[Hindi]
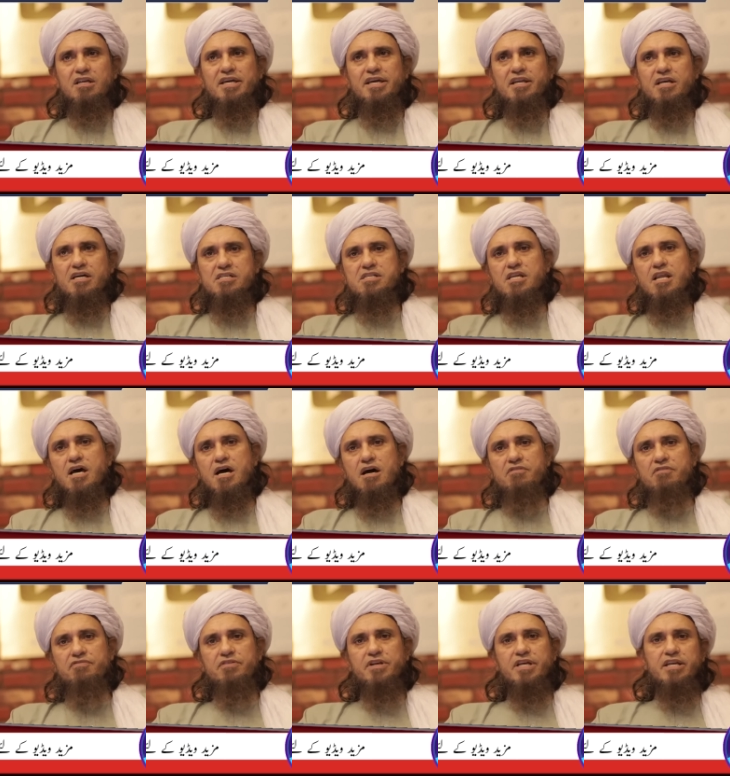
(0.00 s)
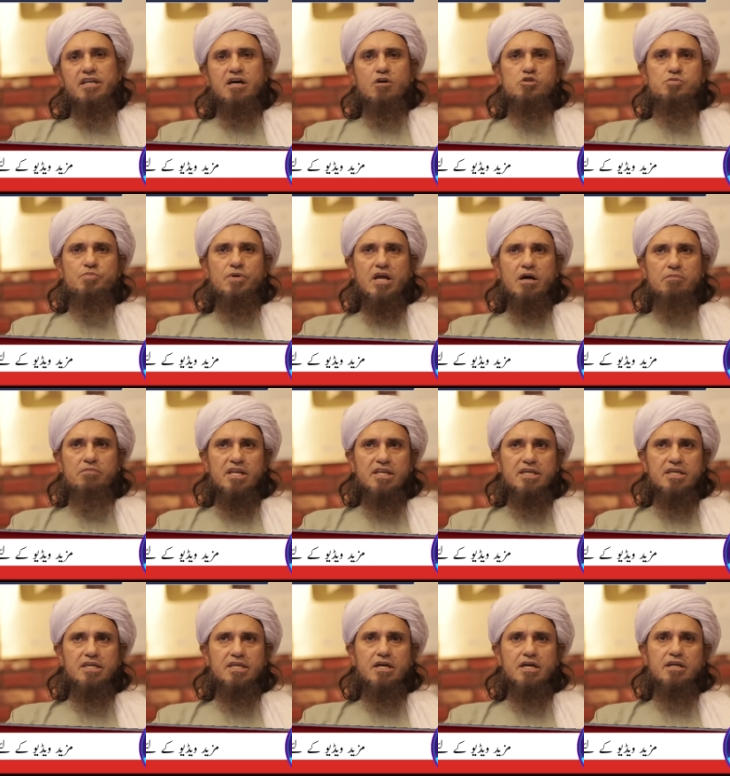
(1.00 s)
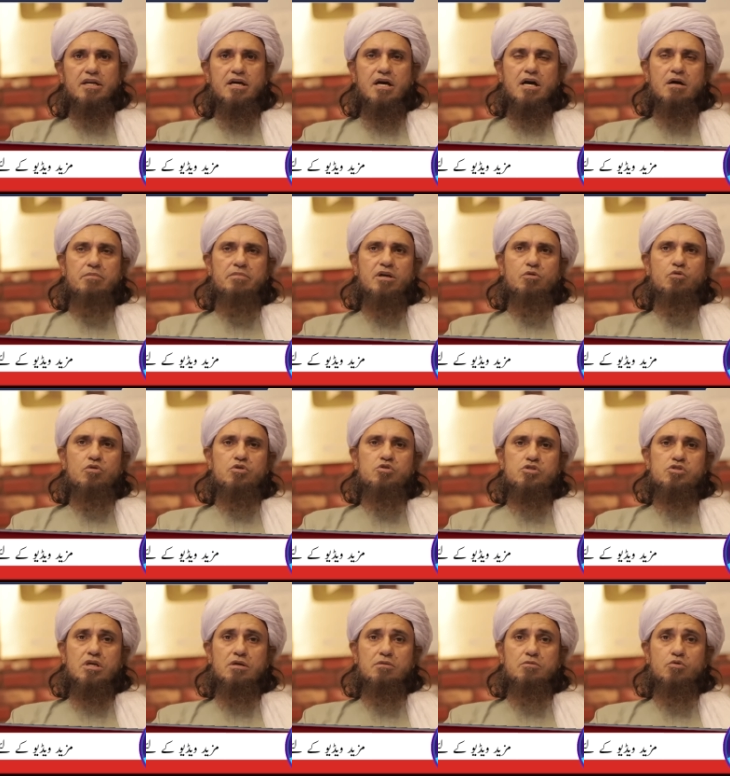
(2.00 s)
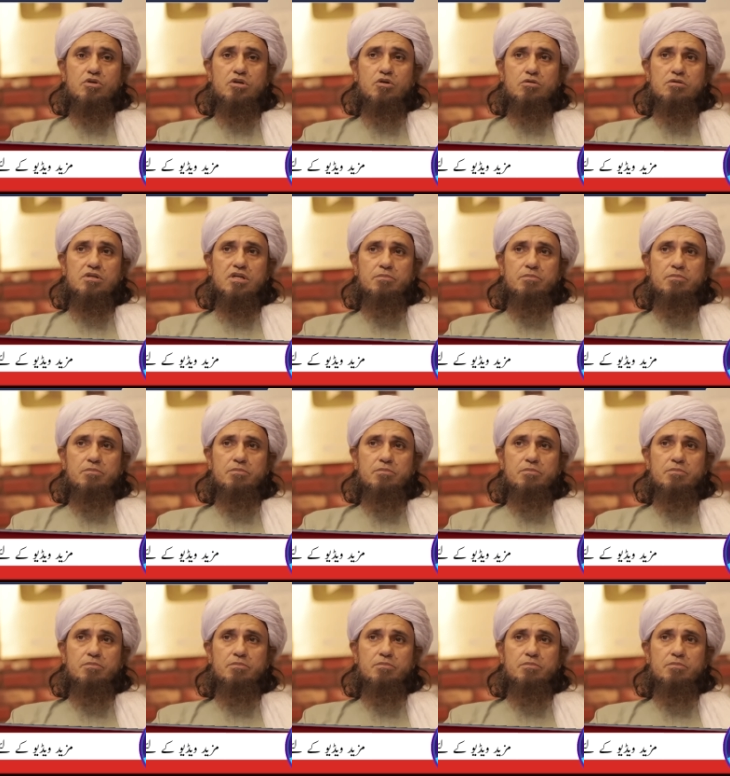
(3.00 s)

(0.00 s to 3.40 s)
लेकिन असलाफ ने ना उस पर अमल किया ना हमें कोई उसकी कोई